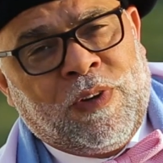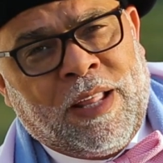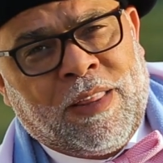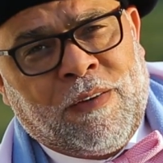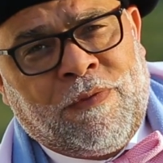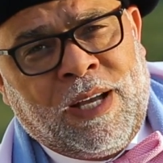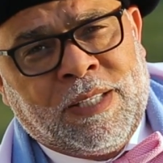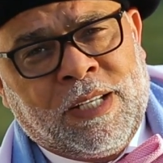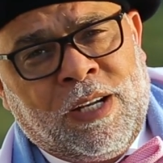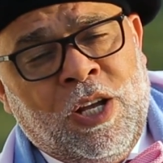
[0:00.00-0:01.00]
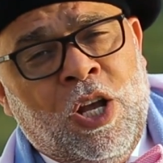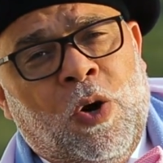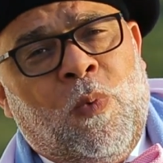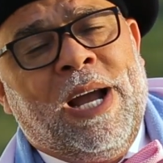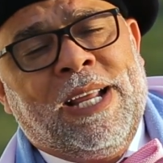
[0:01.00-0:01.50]
في هذا الفاصل
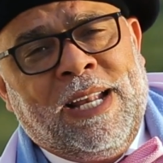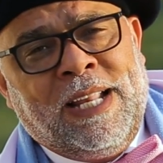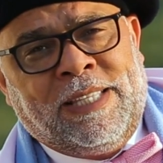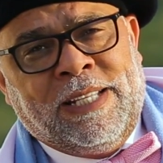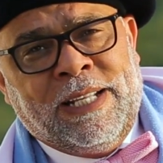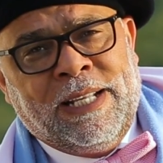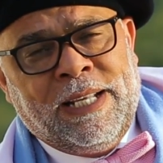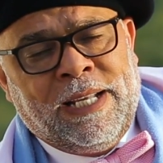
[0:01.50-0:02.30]
وهي التي